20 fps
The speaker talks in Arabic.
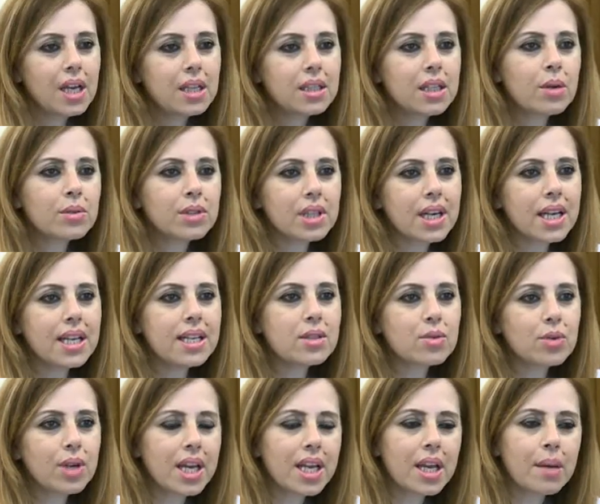دكتور الرئيس
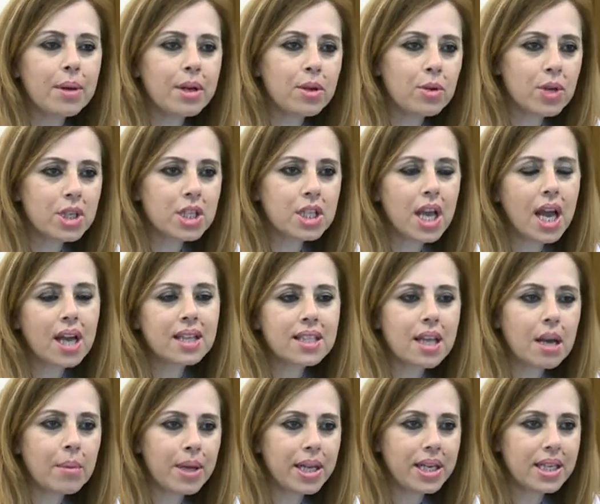هناك من يوجه
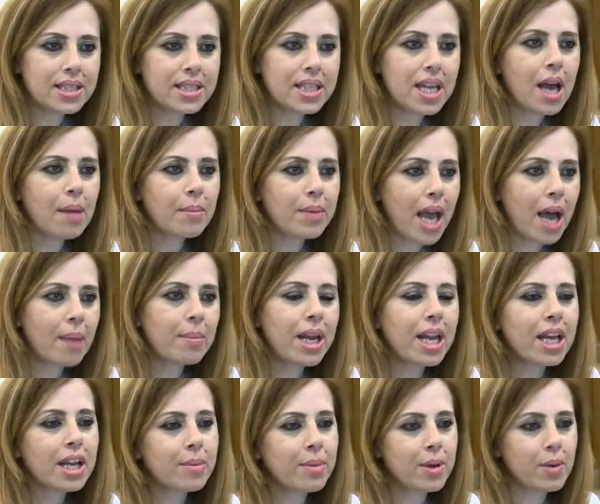أصابع الاتهام
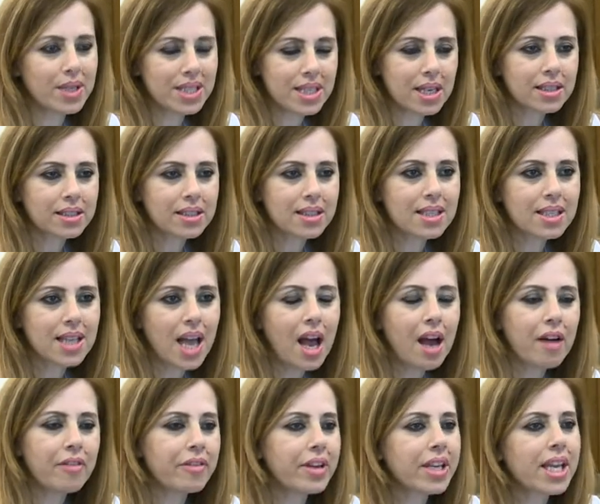بعملك بوزارة
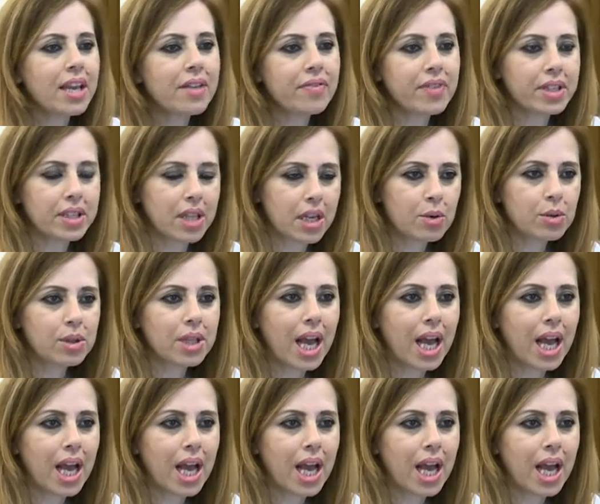الصحة فكيف ترد